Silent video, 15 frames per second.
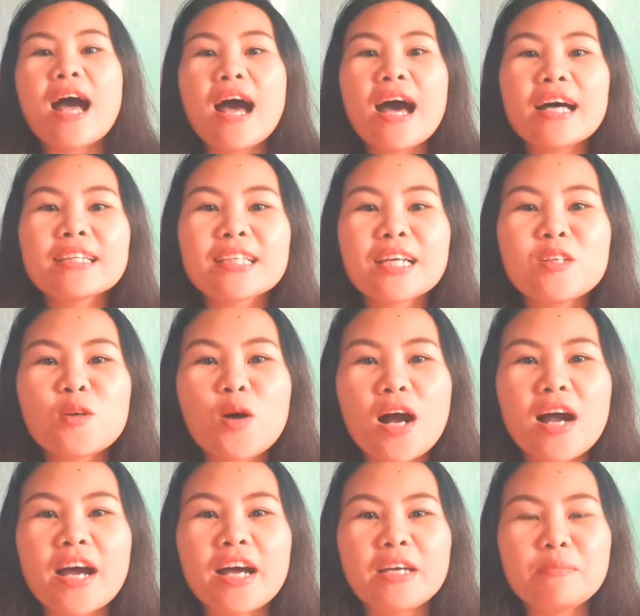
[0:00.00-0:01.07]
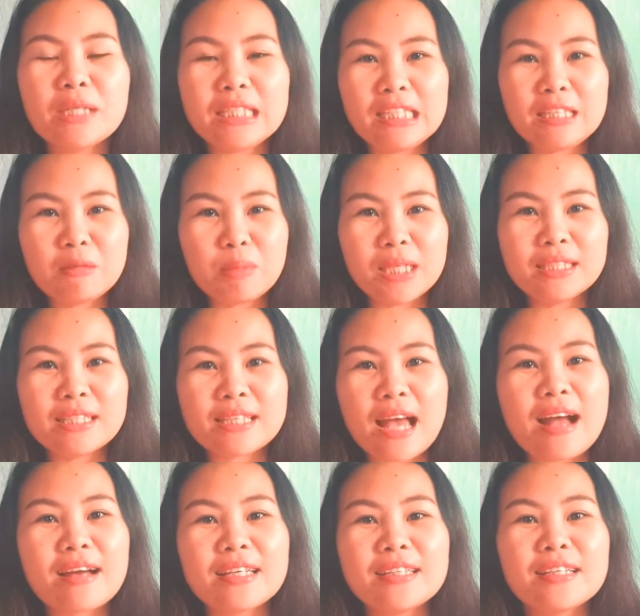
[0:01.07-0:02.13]
at kayo ay mag-email
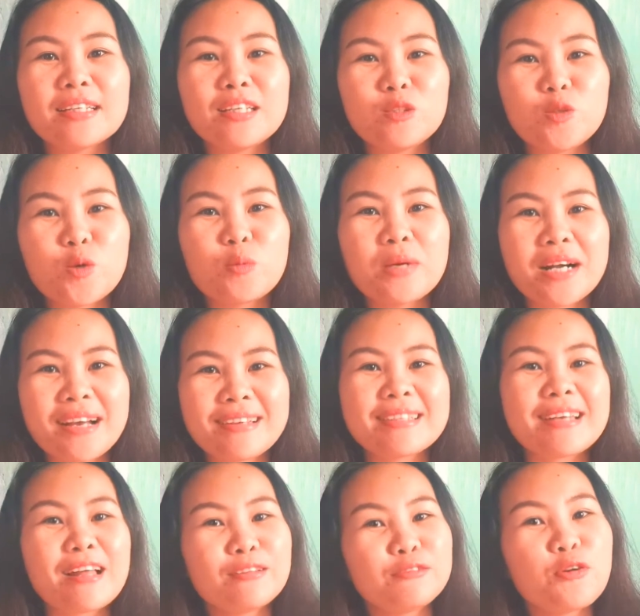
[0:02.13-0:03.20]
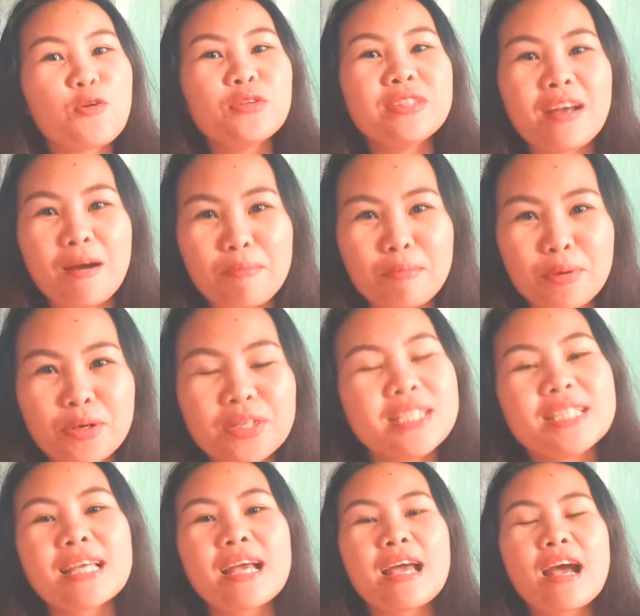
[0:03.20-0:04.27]
sa akin ng inyong mga cellphone
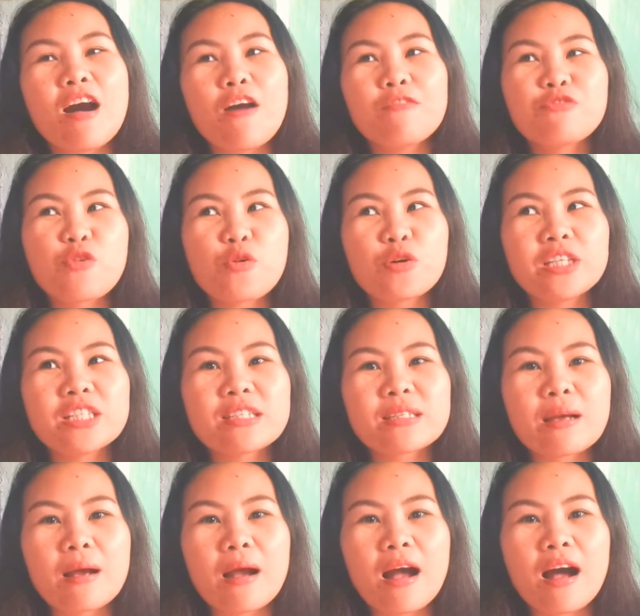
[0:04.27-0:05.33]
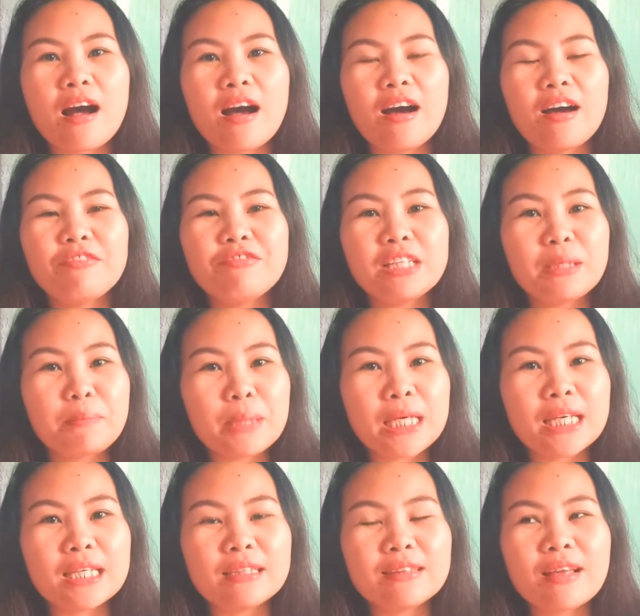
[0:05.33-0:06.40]
numbers. Of course, uh,
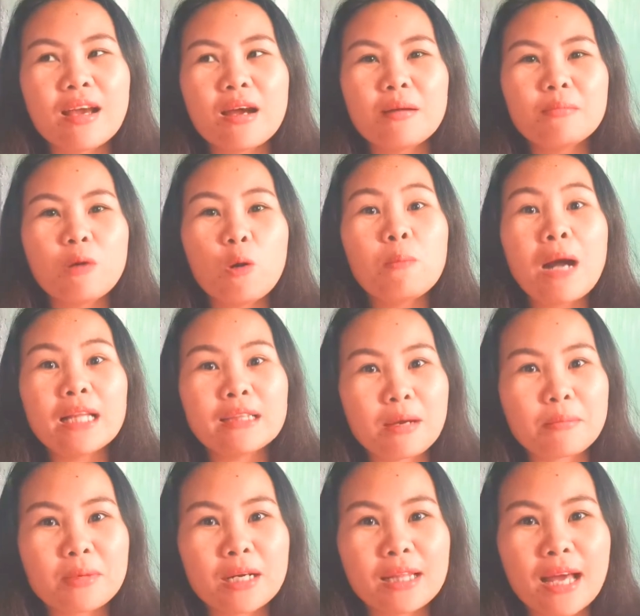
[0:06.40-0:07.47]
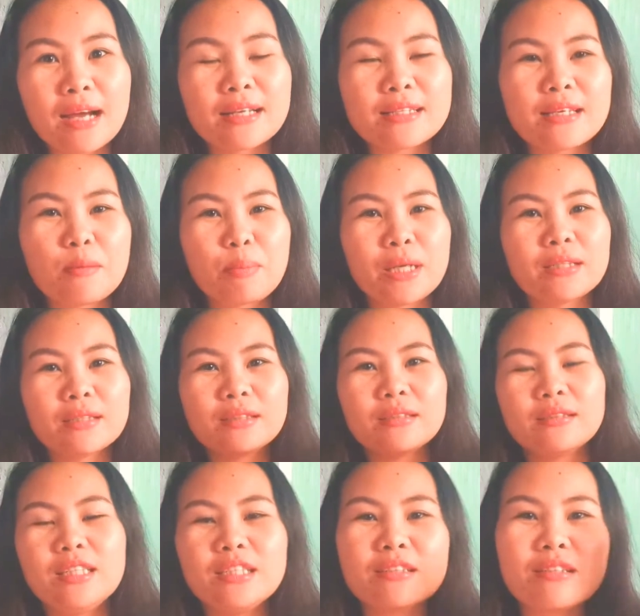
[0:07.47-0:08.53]
Philippine mobile number lang kasi pag
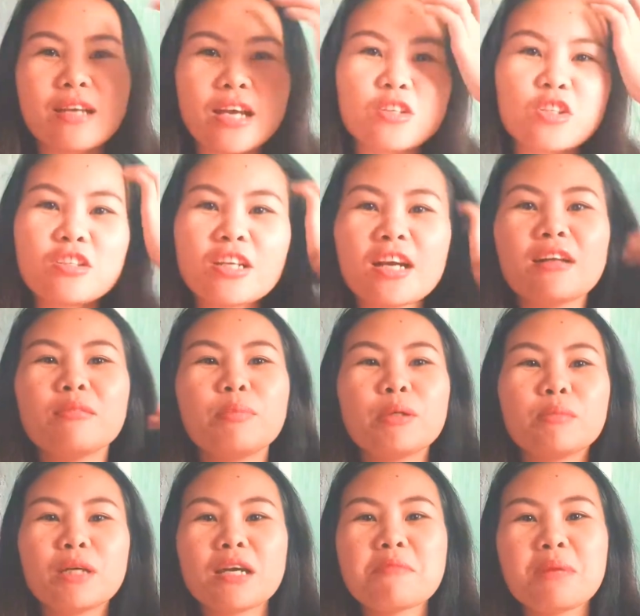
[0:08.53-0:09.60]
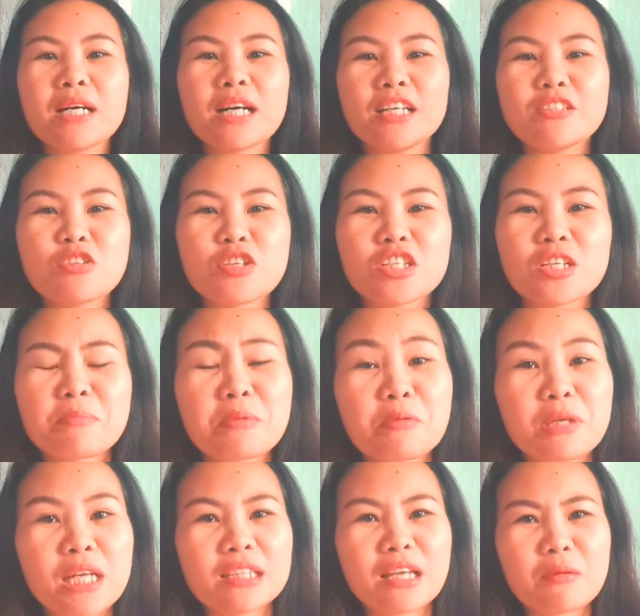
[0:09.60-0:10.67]
international, pag mga ibang country, syempre
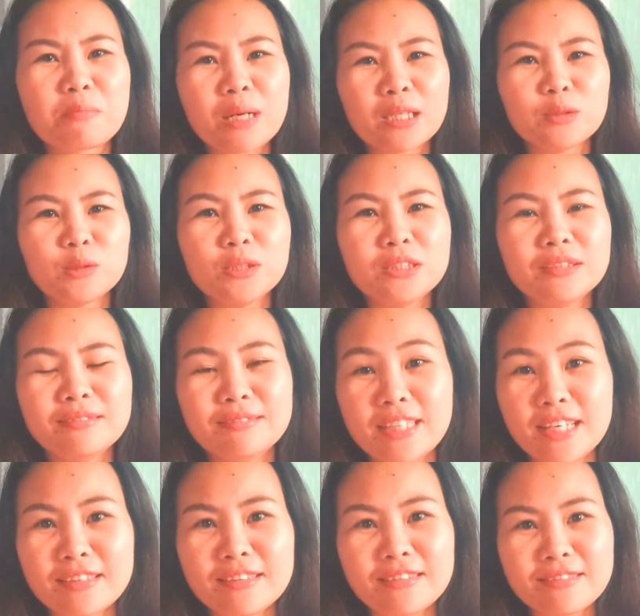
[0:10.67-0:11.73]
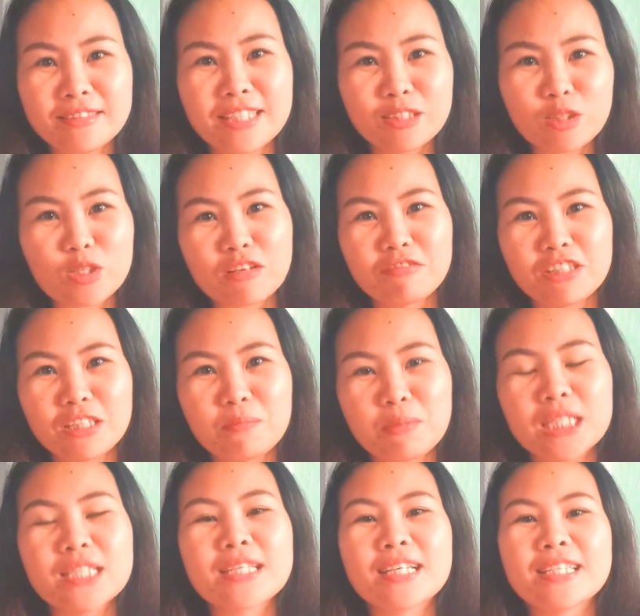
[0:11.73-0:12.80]
wala tayong pang dito sa
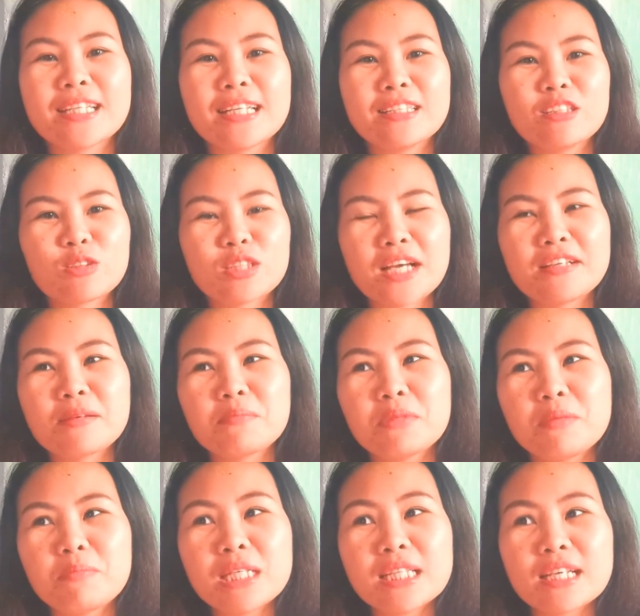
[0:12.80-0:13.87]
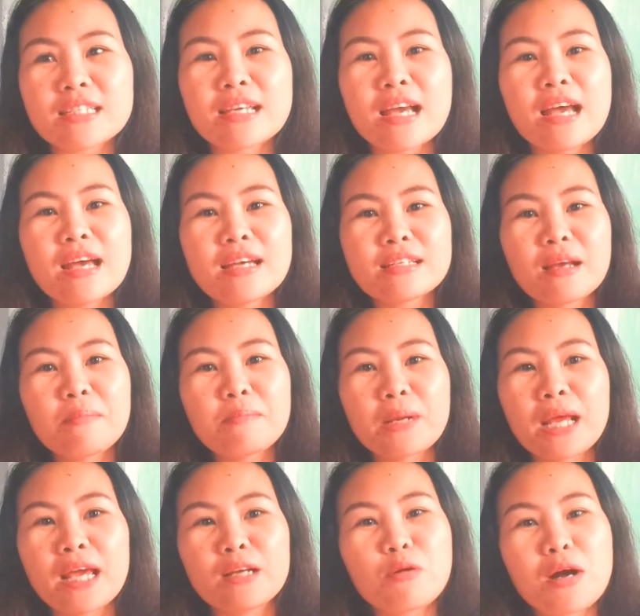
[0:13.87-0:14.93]
Philippines. Kasi nandito tayo sa Pilipinas,
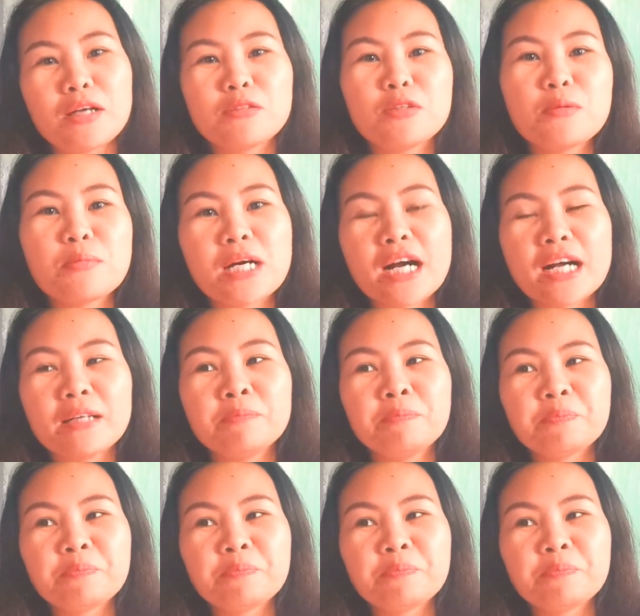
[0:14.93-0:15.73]
syempre kung ano yung mga